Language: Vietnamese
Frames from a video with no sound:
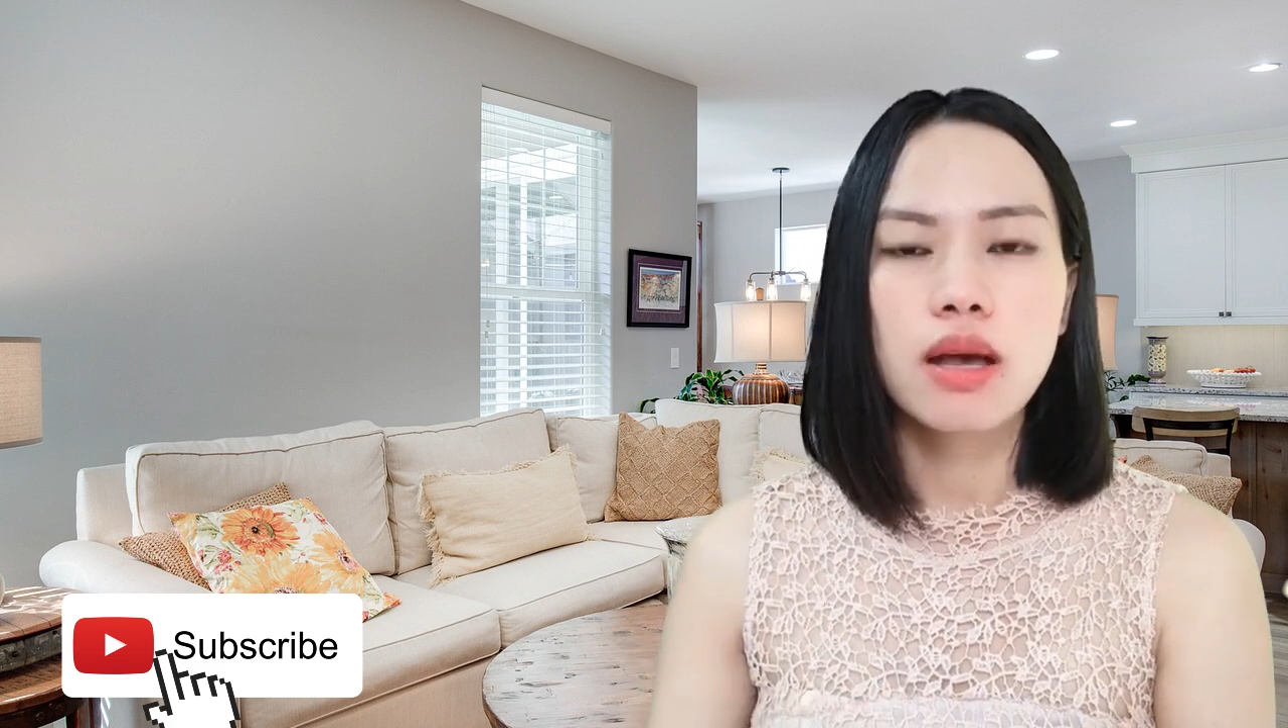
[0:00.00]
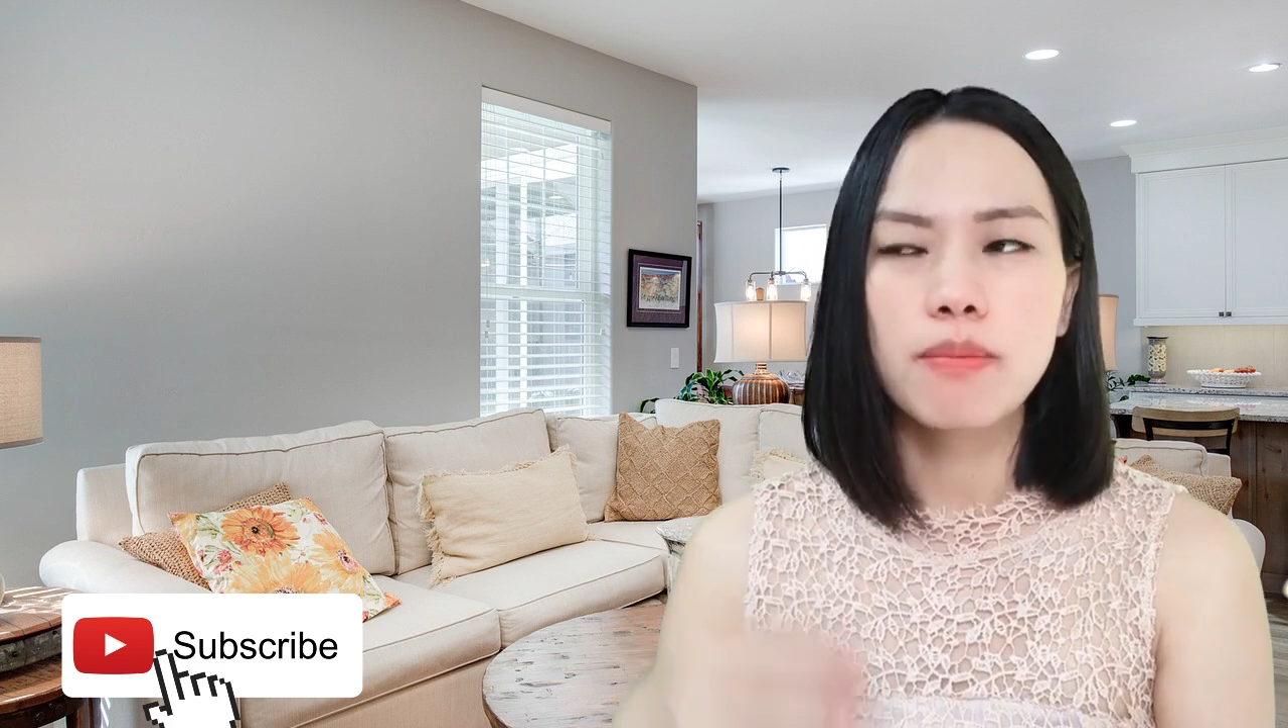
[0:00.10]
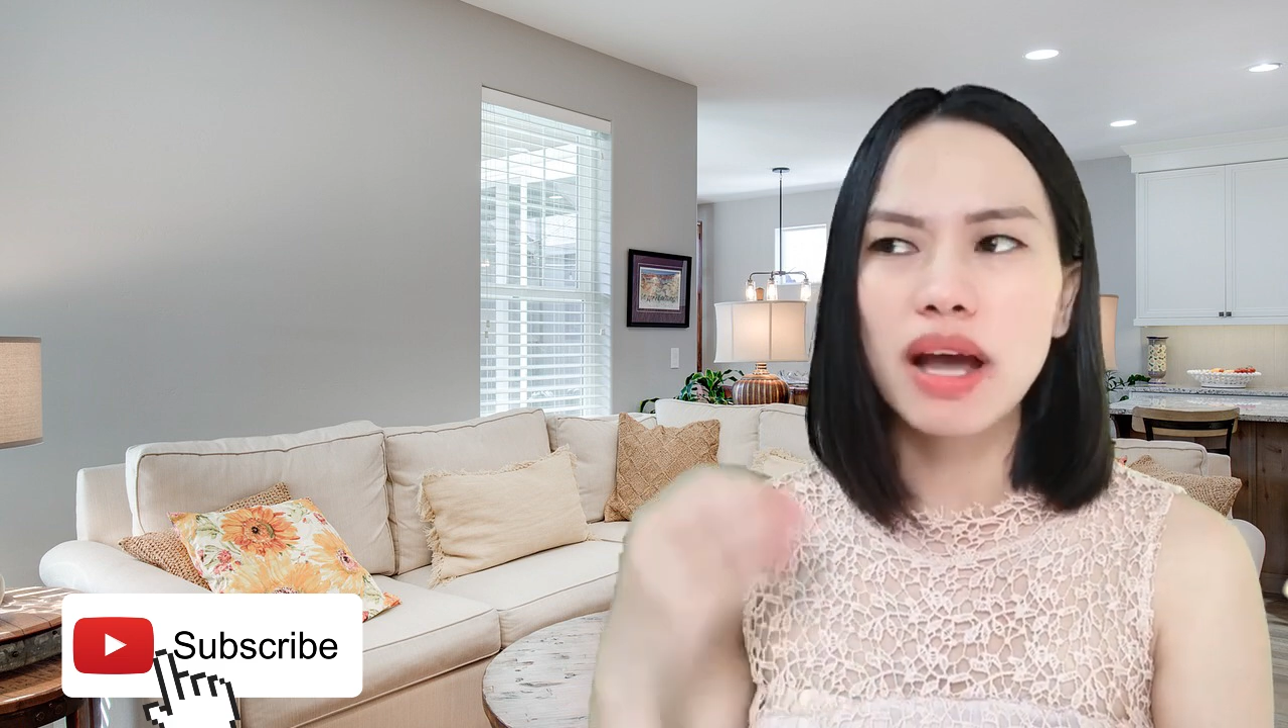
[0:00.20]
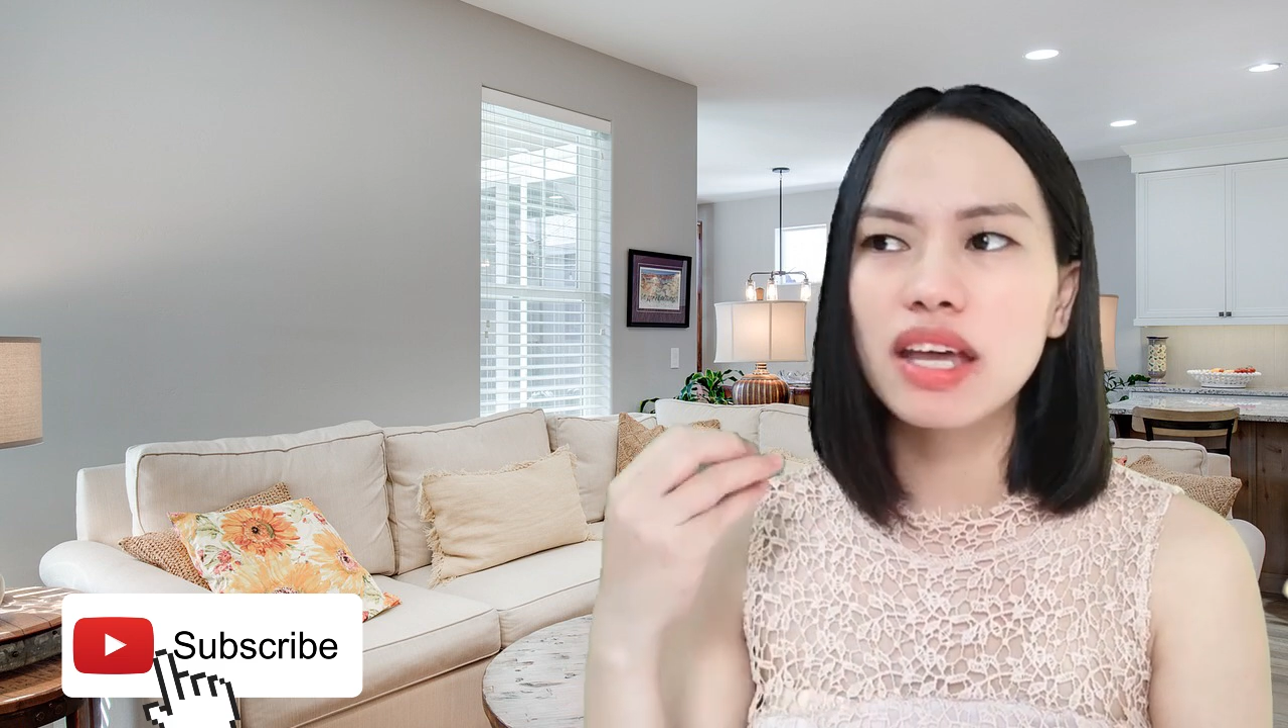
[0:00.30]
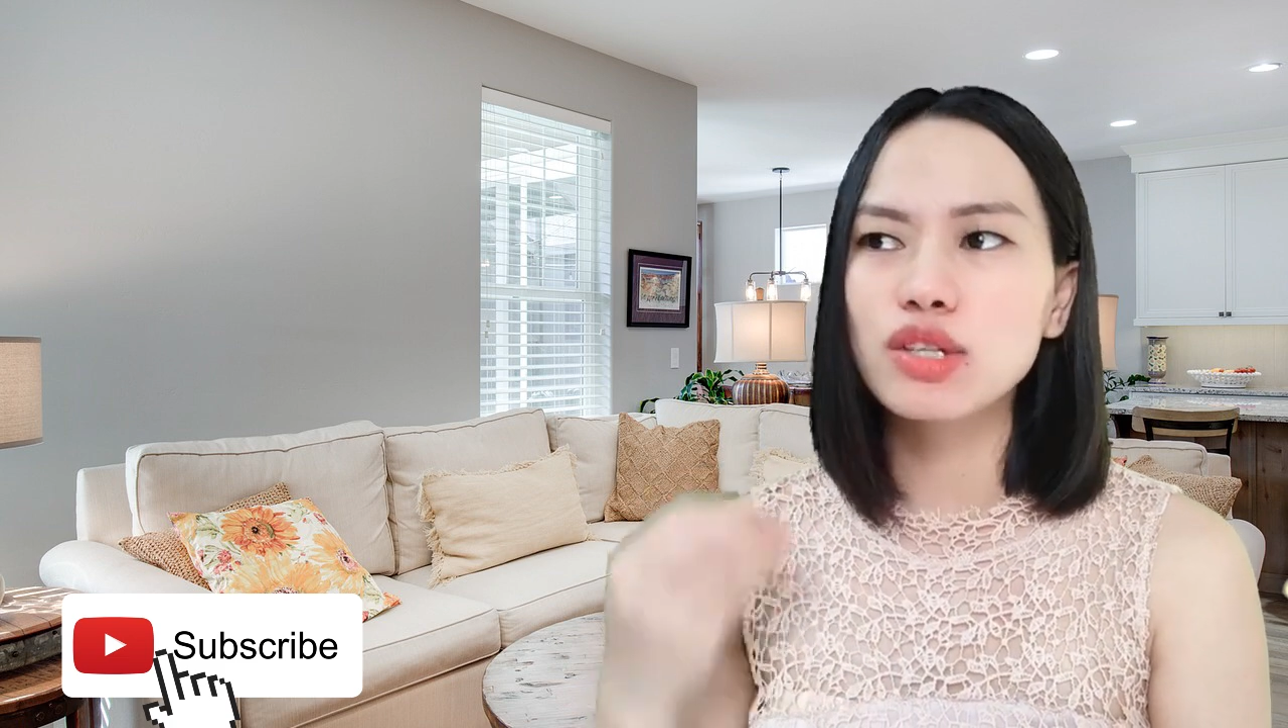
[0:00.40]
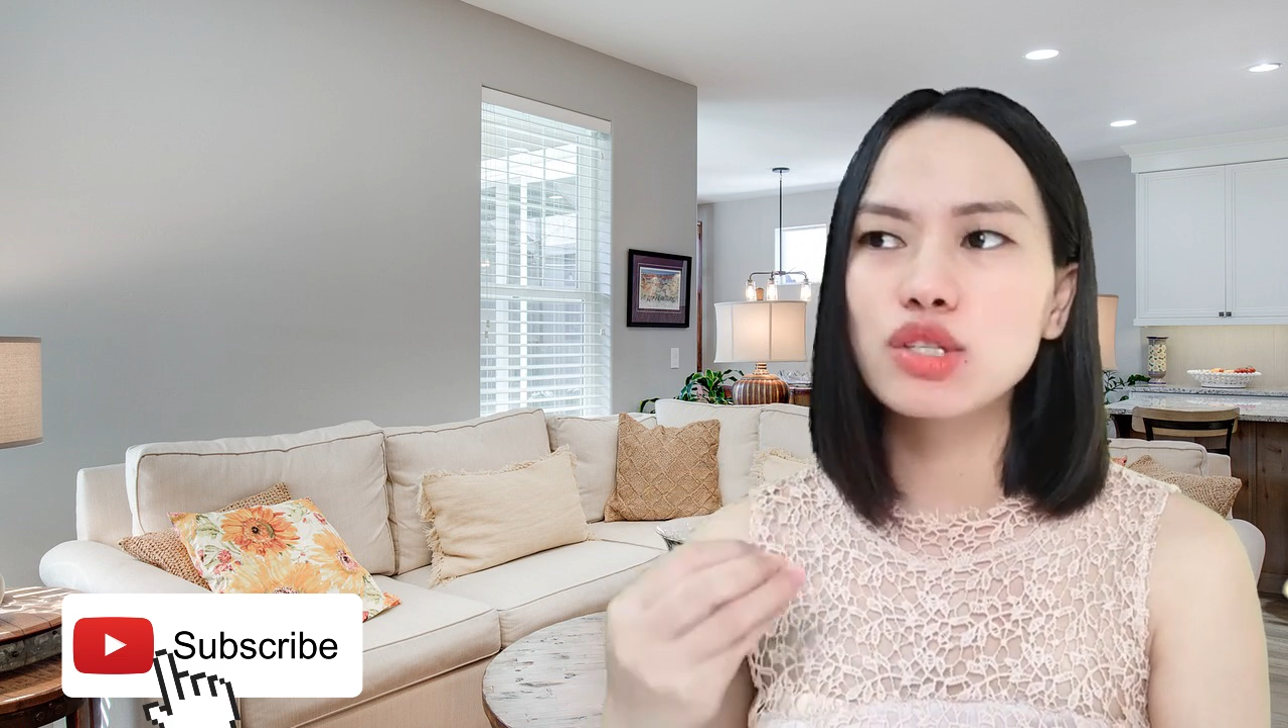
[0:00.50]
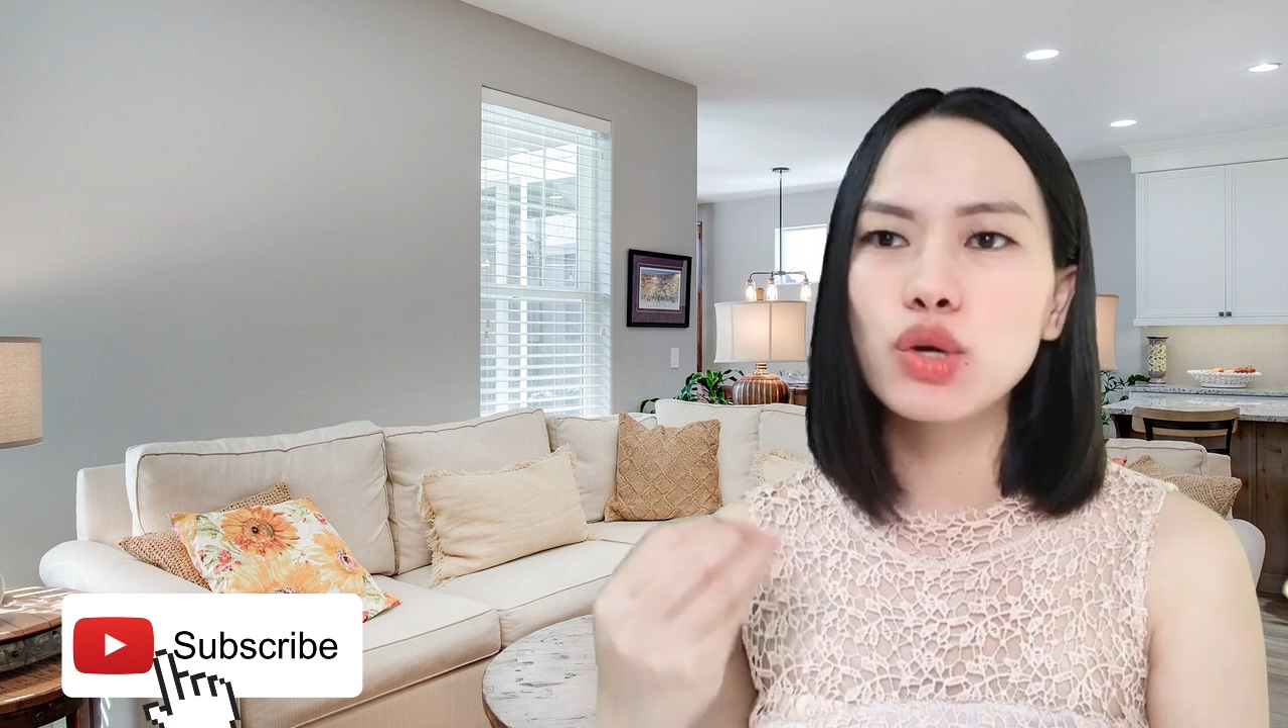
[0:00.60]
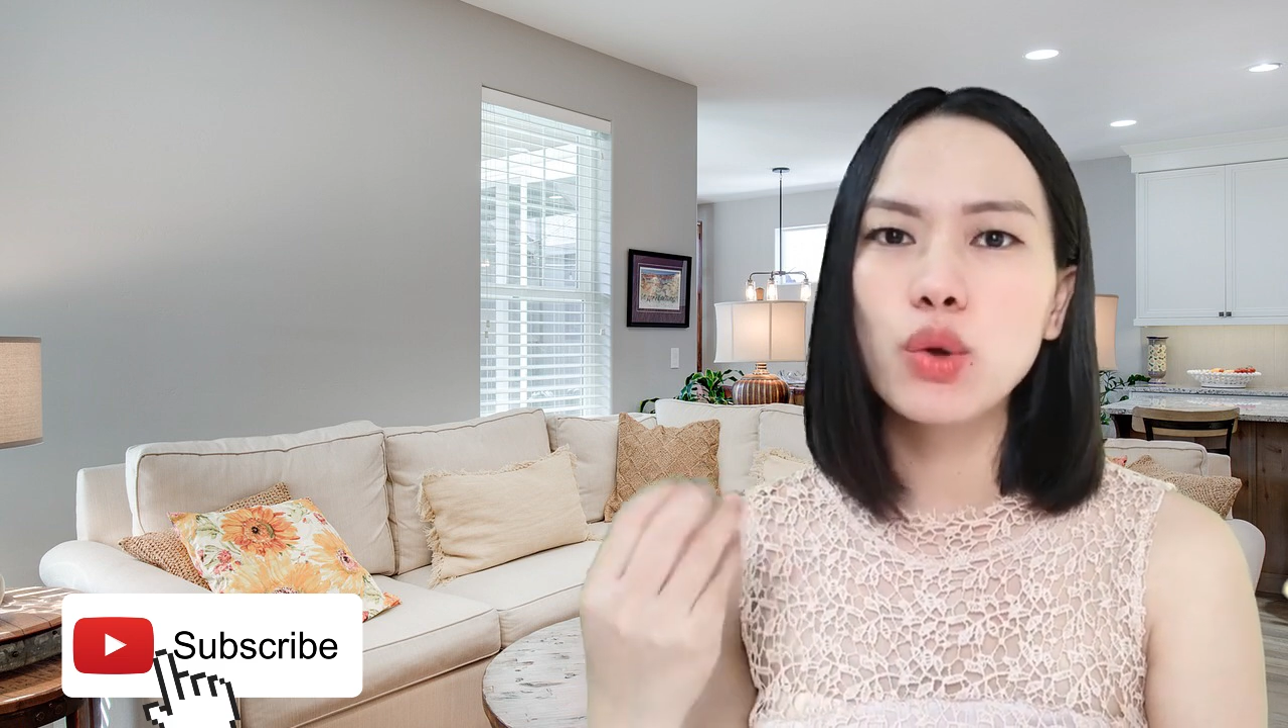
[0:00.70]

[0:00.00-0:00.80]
mà khiến cho